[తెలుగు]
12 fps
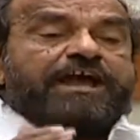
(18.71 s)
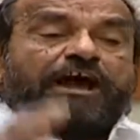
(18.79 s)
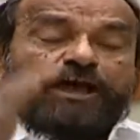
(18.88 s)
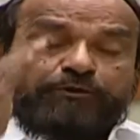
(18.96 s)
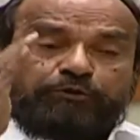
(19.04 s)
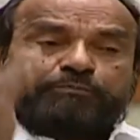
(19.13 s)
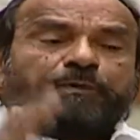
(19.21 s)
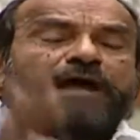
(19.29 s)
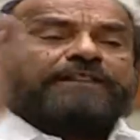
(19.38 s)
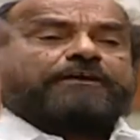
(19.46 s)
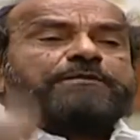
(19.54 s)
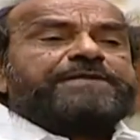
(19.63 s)

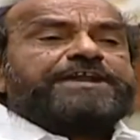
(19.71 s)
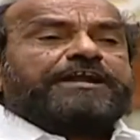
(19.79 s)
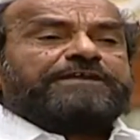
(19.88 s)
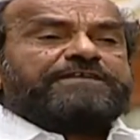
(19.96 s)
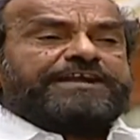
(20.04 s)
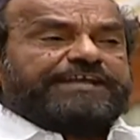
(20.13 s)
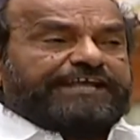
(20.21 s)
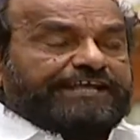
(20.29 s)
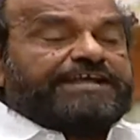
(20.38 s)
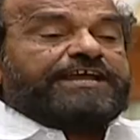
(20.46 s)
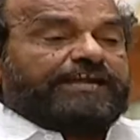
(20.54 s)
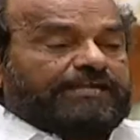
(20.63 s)
అనుత్పాదకమైనటువంటి
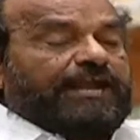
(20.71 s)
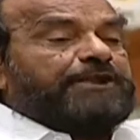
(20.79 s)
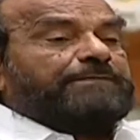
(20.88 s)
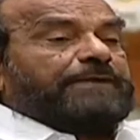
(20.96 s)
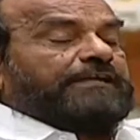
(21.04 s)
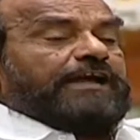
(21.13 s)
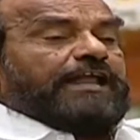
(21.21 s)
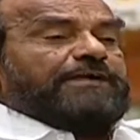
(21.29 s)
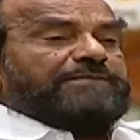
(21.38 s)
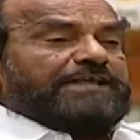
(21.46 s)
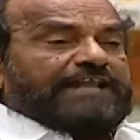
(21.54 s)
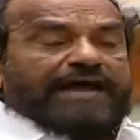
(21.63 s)
ఇట్లాంటి పథకాల
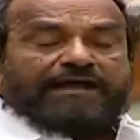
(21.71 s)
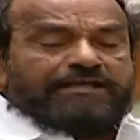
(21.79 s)
మీద